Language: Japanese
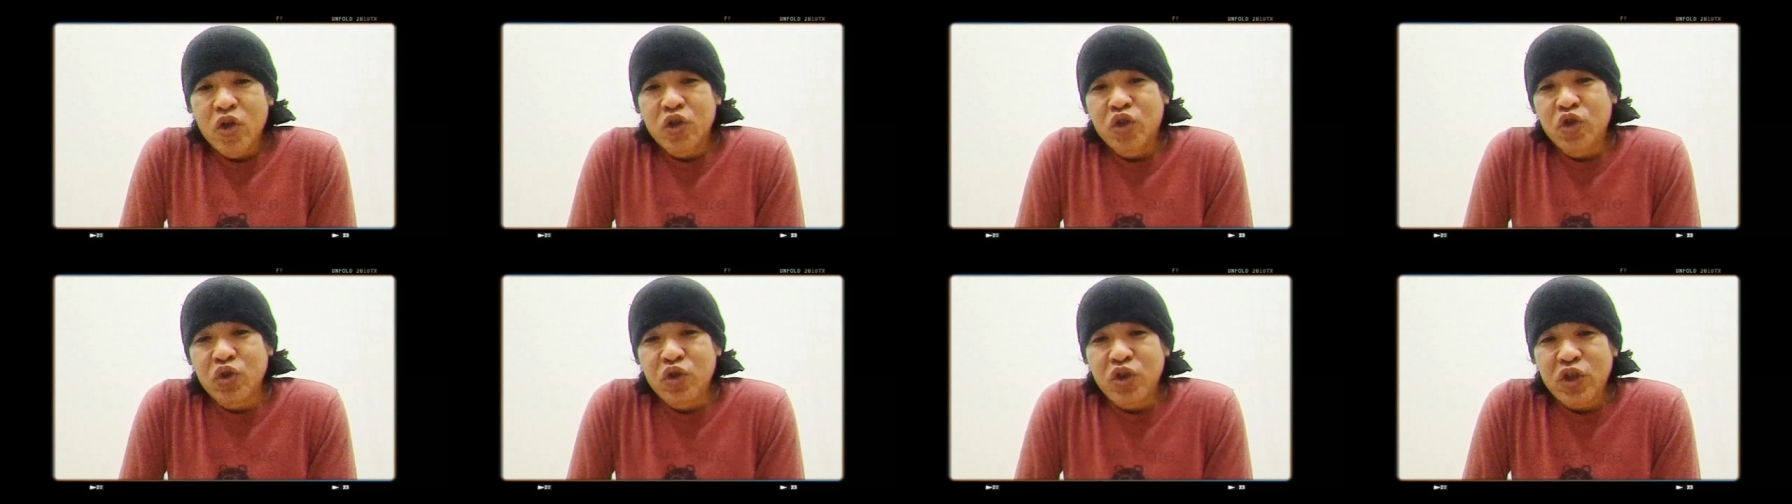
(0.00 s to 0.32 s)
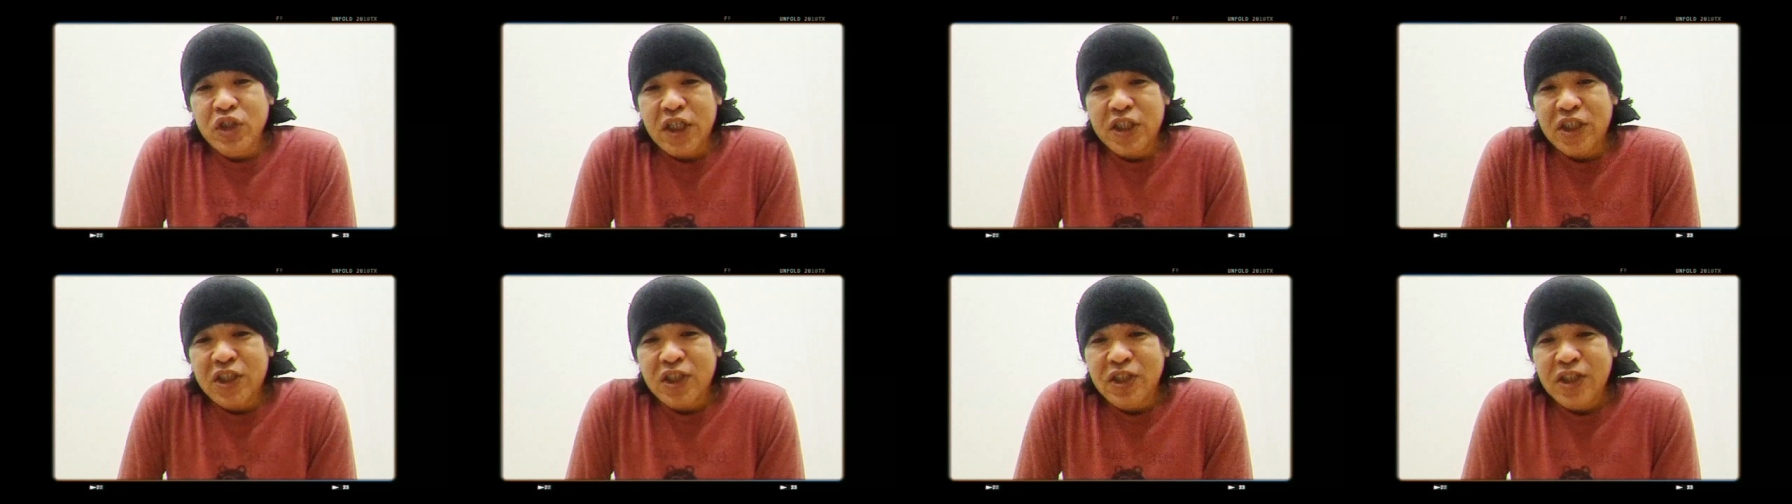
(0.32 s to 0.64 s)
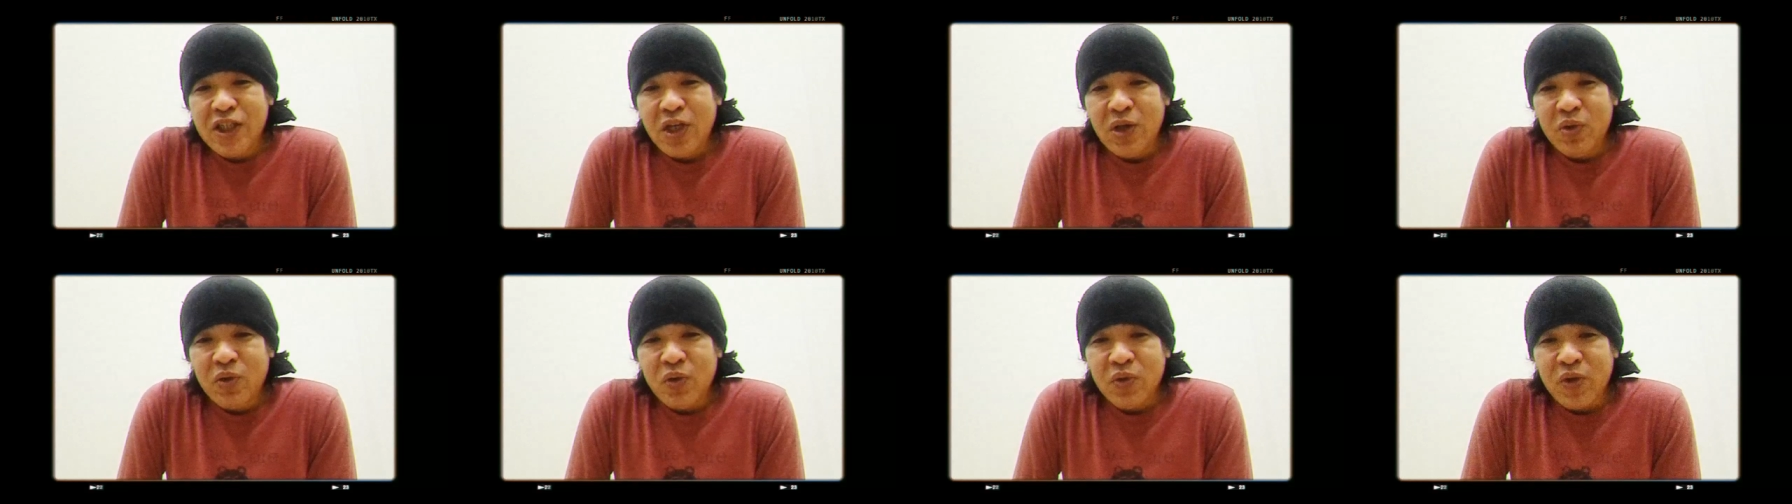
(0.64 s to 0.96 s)
12月に
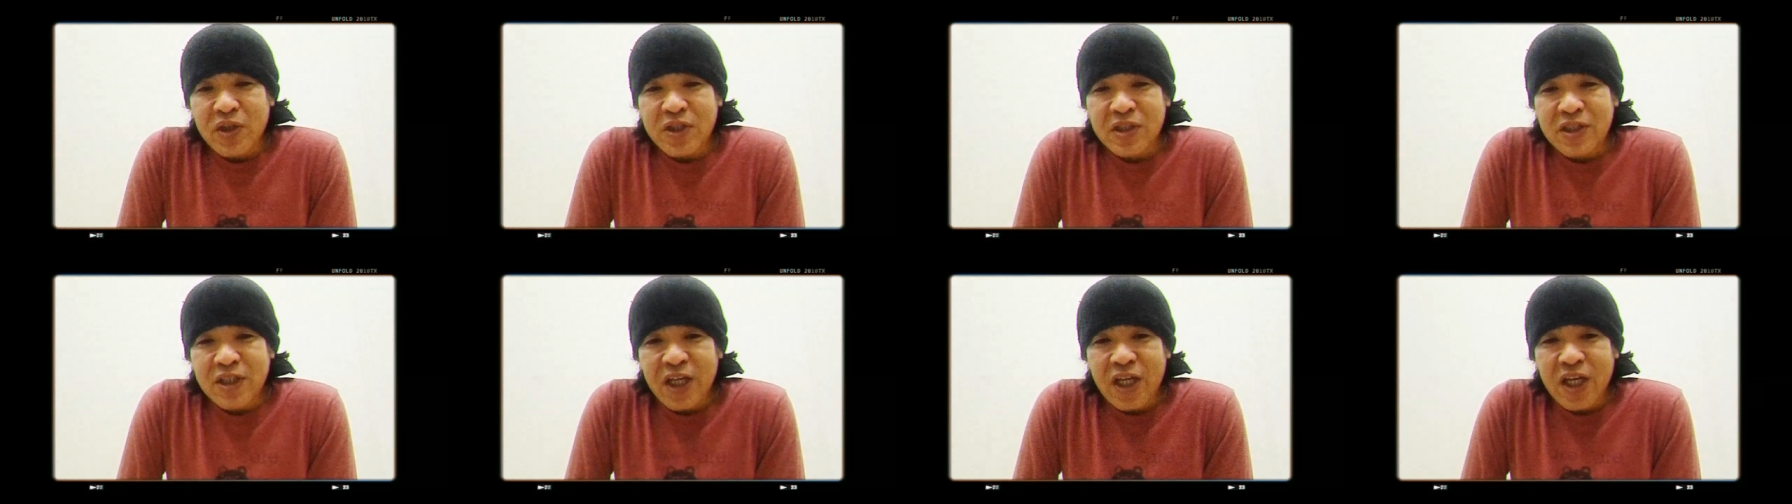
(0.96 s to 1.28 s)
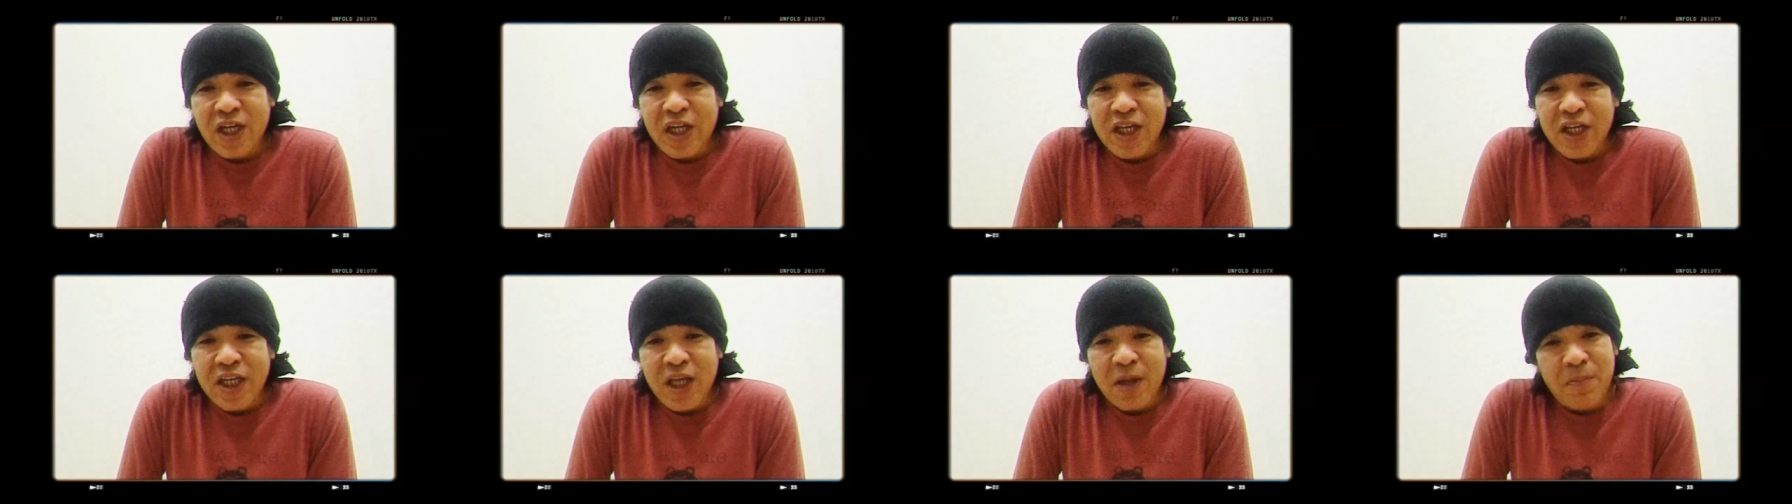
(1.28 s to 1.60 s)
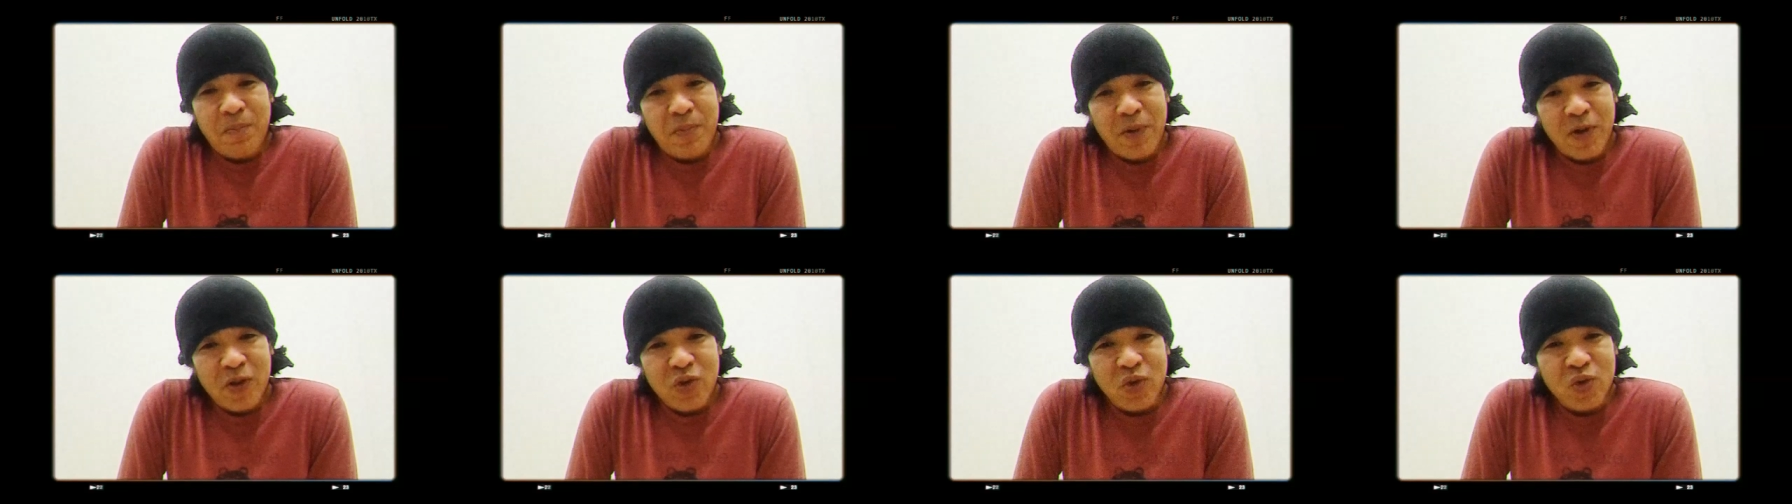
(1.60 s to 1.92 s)
なるとですね、
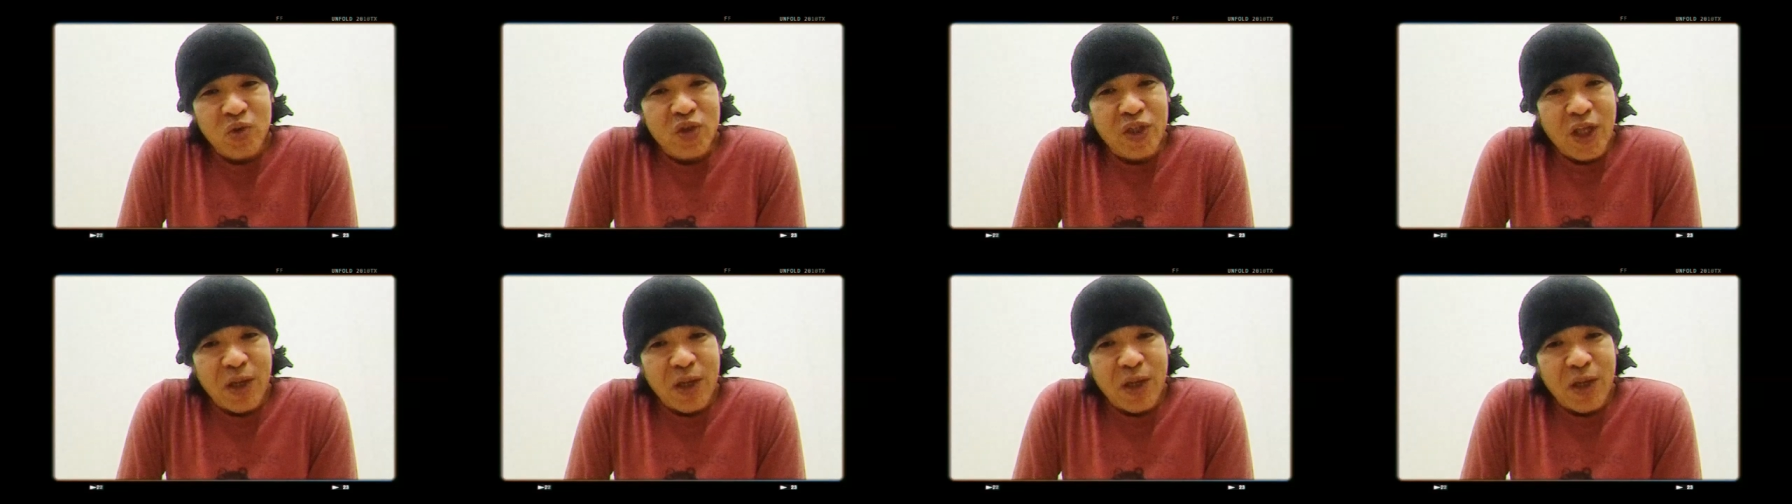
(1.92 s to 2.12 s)
やっぱりちょっと